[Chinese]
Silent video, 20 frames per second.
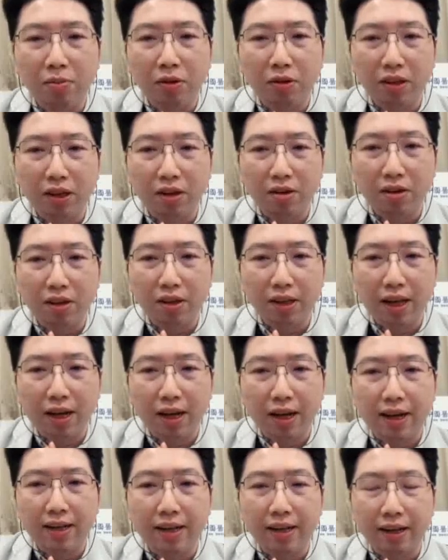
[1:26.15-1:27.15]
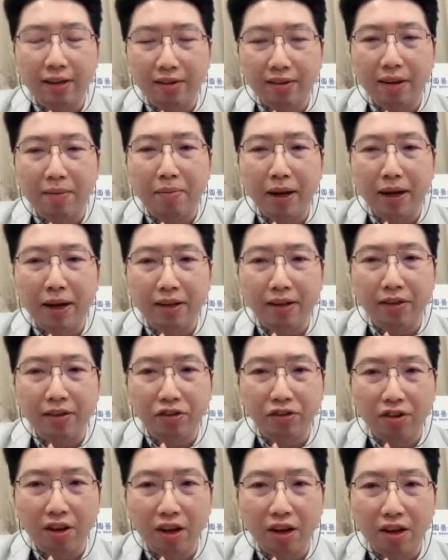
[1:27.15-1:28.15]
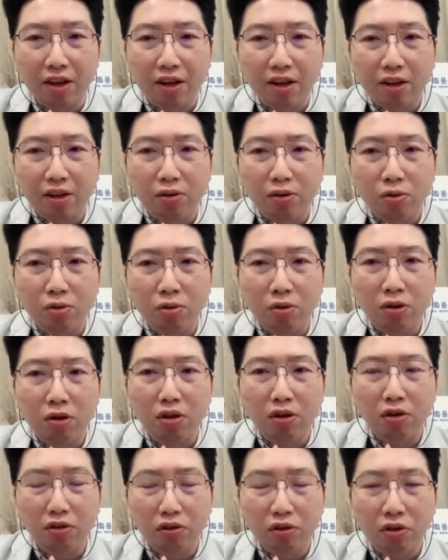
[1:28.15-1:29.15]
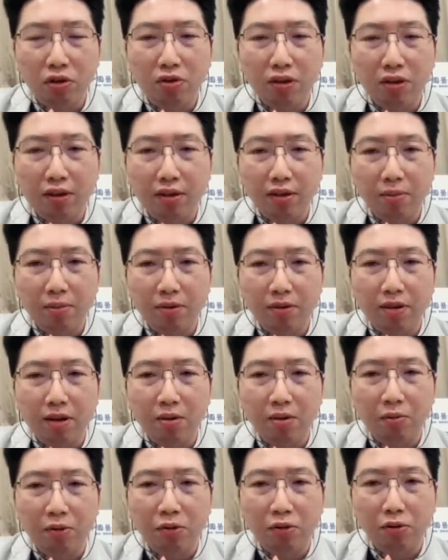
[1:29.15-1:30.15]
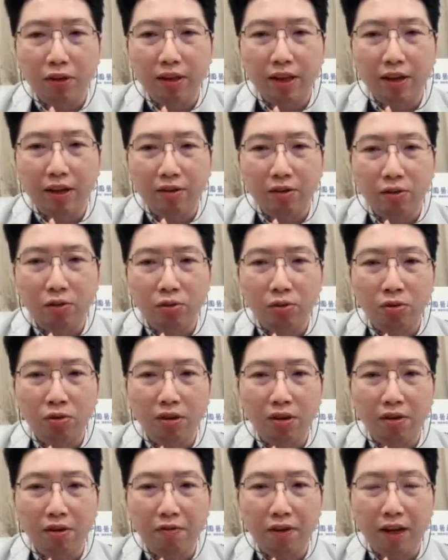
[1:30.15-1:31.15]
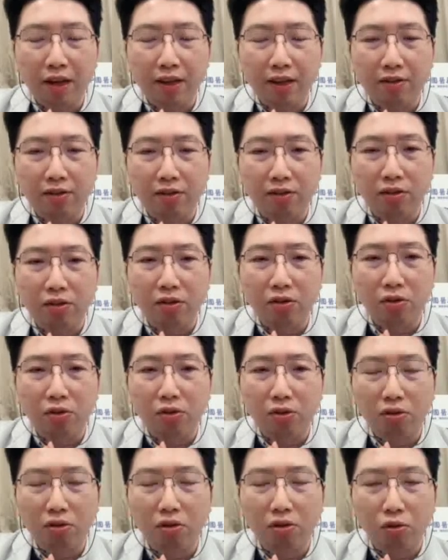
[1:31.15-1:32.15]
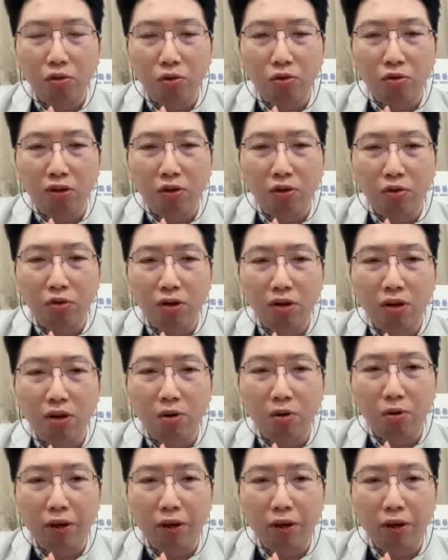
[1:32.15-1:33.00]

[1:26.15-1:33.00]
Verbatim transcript: 没有掉个大概两三百根以上。如果有，那基本上我们就会担心说这个发量是有足以需要